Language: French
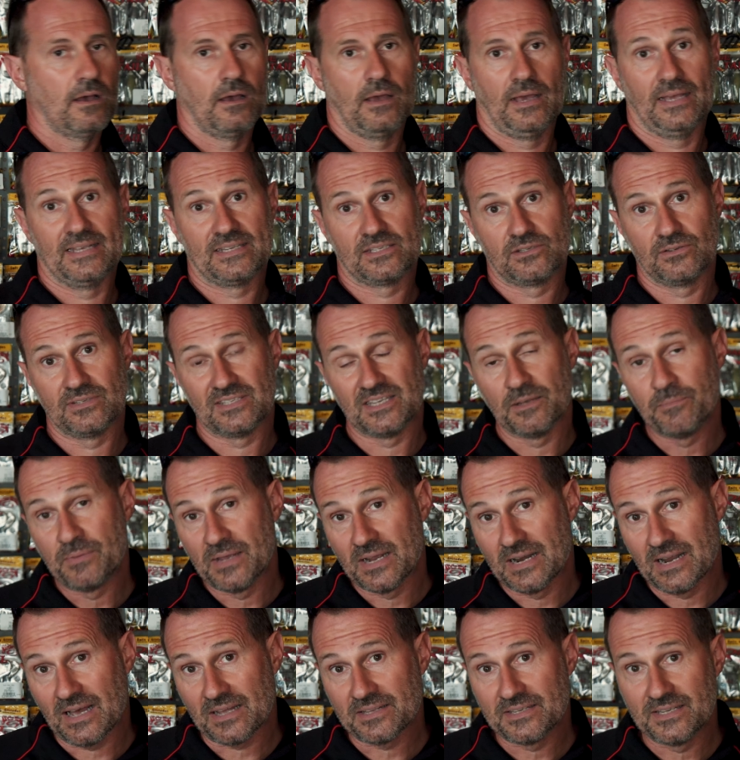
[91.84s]
est-ce que c'est
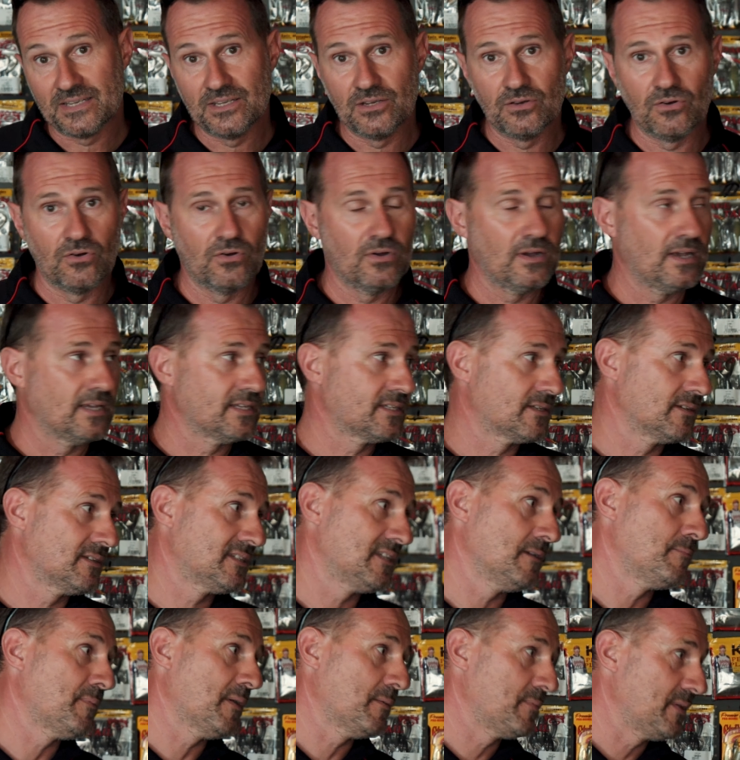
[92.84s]
bien l'ardillon, est-ce que
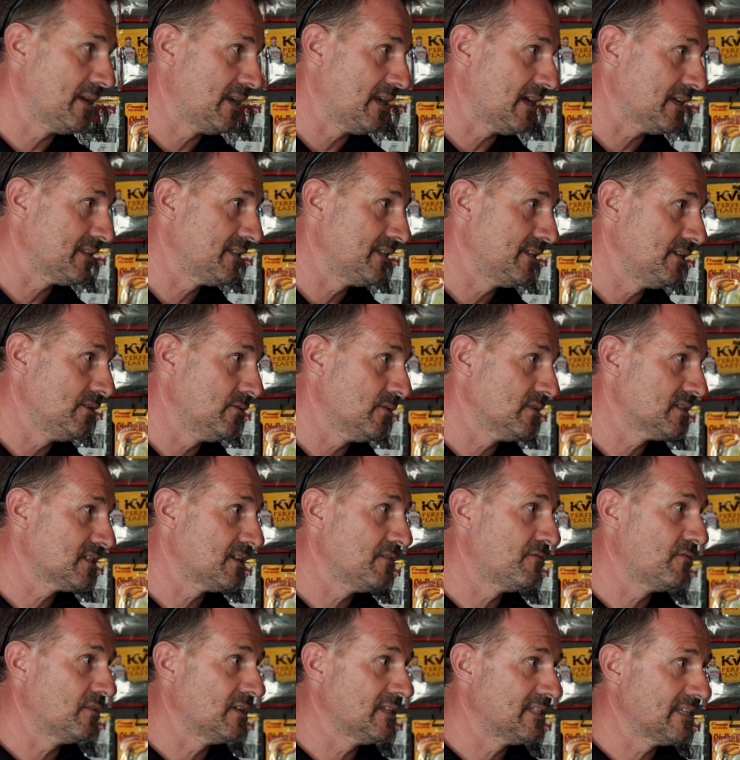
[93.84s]
c'est pas bien l'ardillon, est-ce
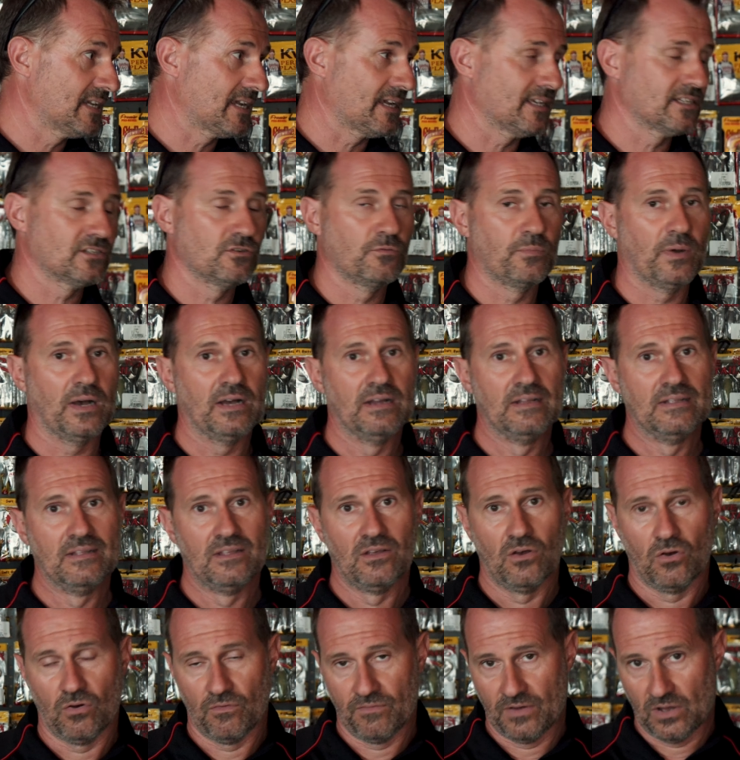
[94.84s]
qu'il faut les écraser ou pas.
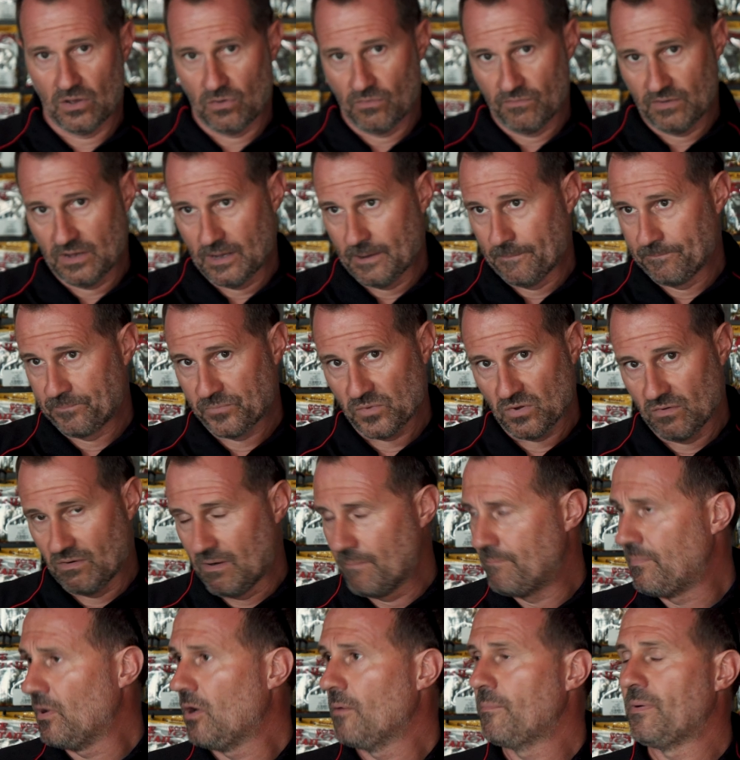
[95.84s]
On va, on va, on va
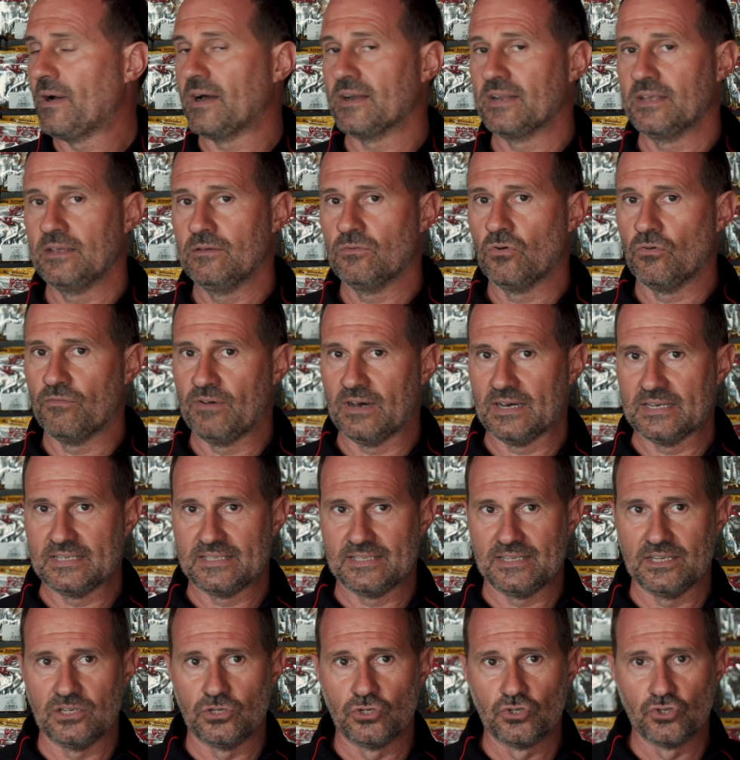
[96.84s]
pas en parler, on va
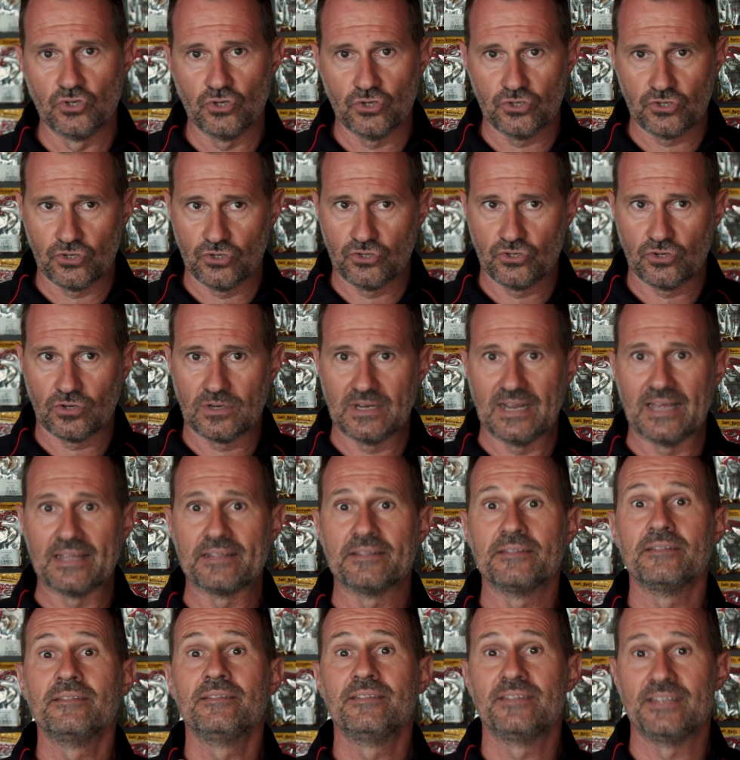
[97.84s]
rester juste sur de la
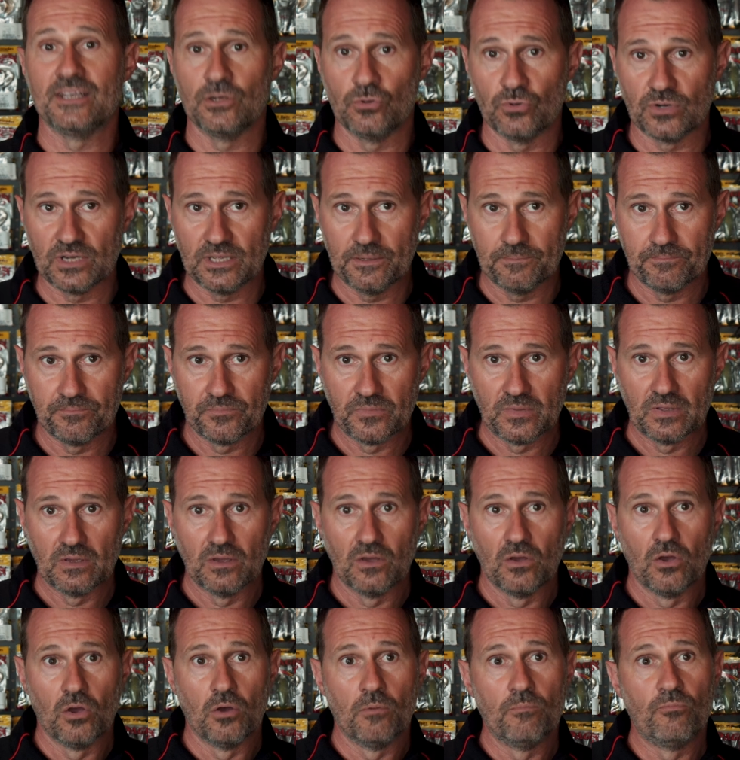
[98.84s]
théorie.
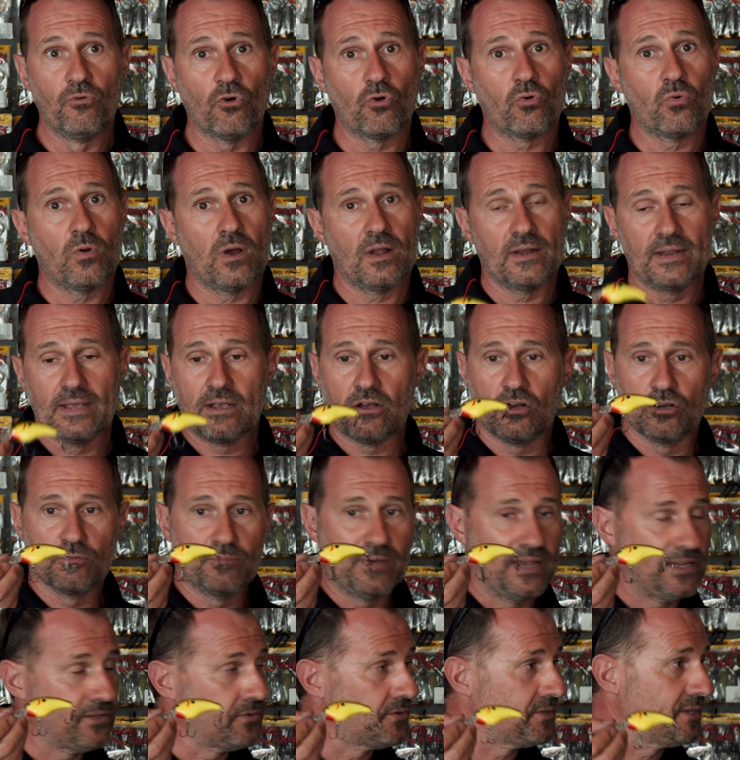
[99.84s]
Pourquoi les
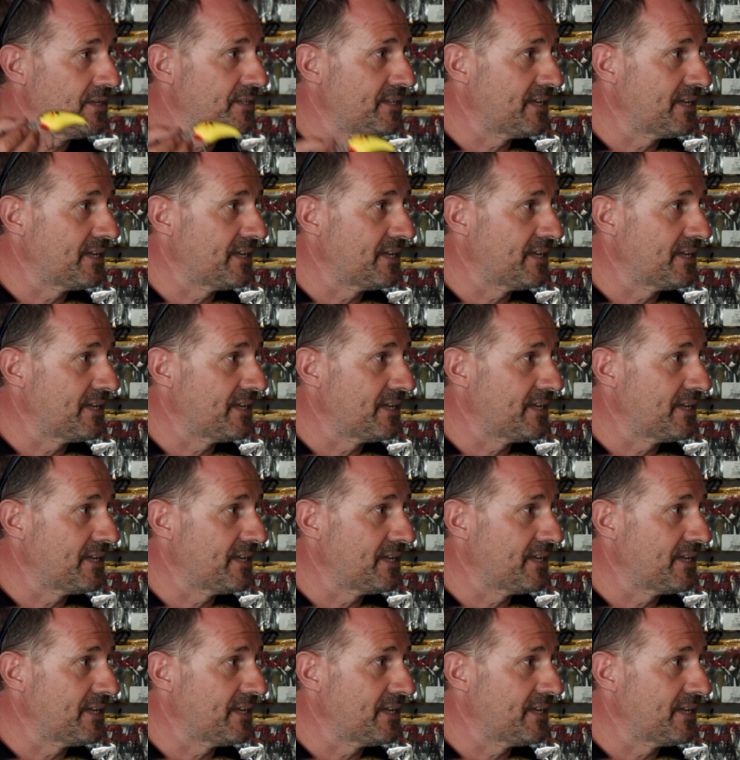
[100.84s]
crankbaits en des